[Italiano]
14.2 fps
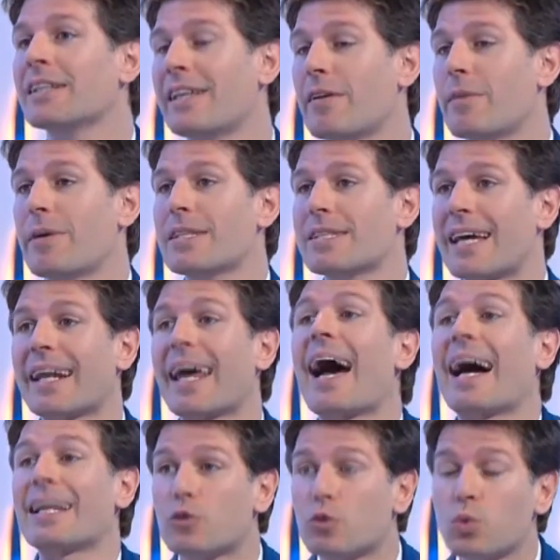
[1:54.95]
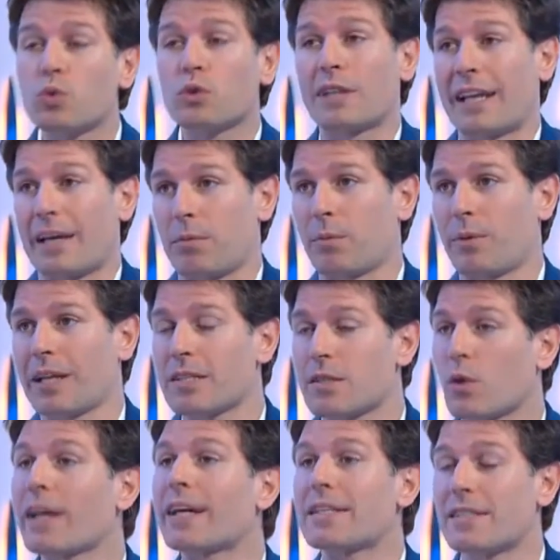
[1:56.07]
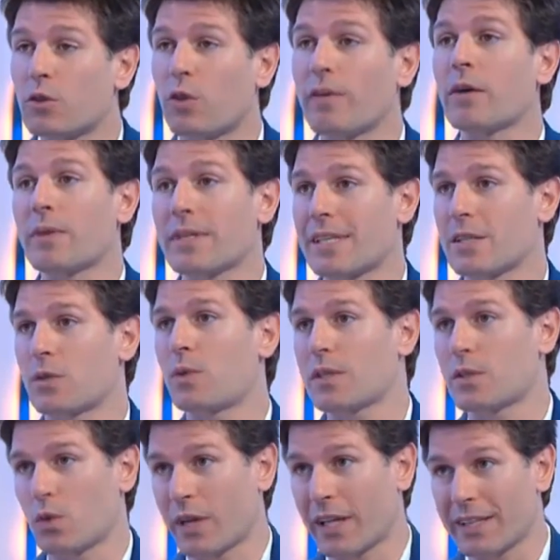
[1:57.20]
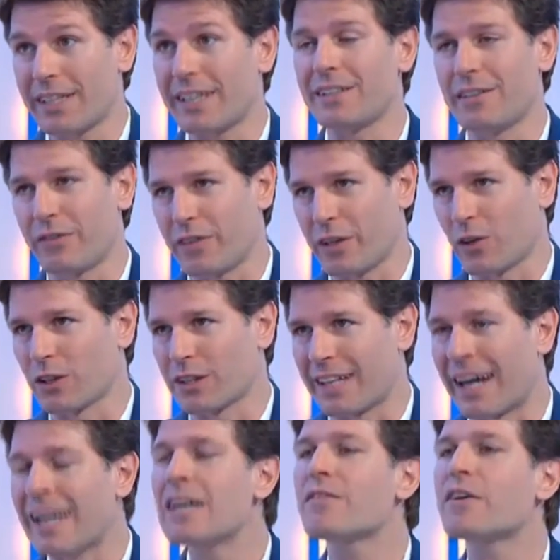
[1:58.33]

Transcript: deve pensare a tutta la popolazione che si trova in questa situazione di difficoltà.